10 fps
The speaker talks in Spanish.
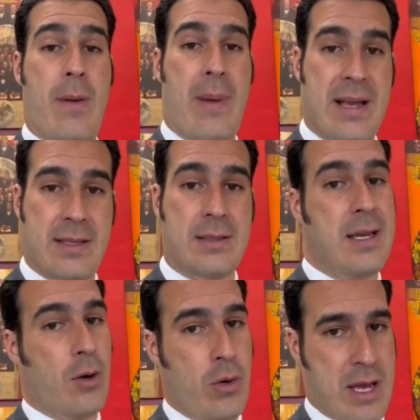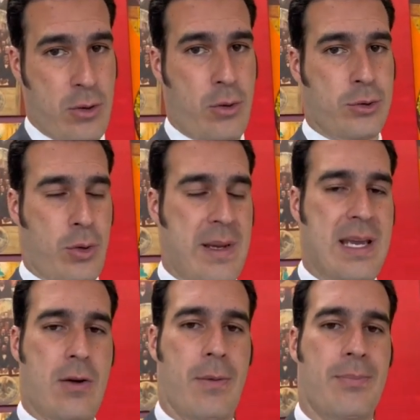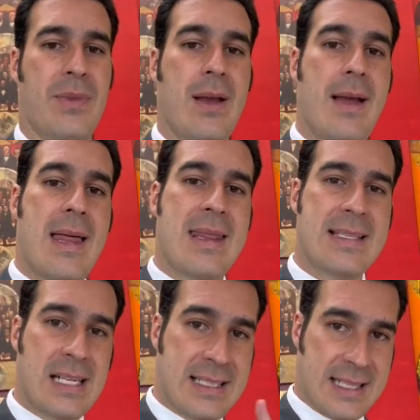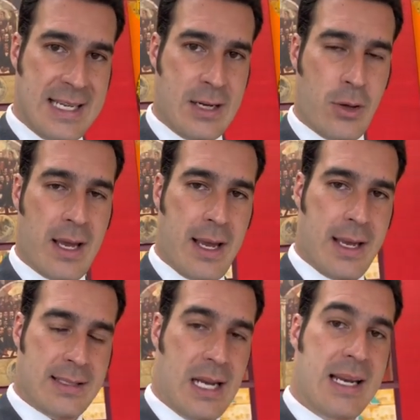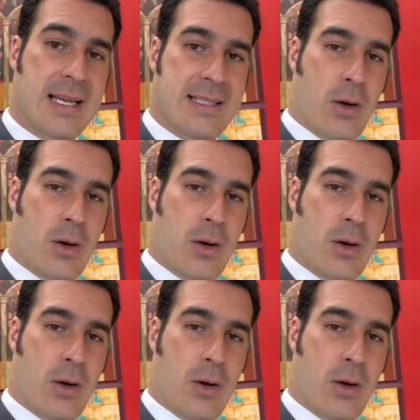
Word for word: de países, incluyendo nuestro México. Desde el sexenio de Salinas de